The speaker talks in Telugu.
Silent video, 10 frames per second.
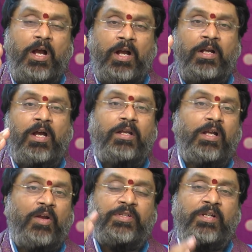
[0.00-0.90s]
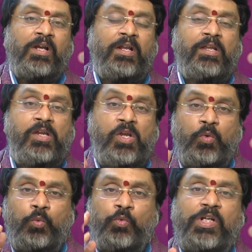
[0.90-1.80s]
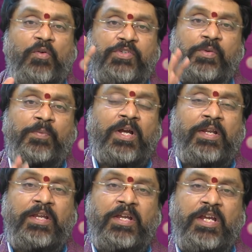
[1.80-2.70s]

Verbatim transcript: అంగారక కవచం కానీ కుజ కవచం కానీ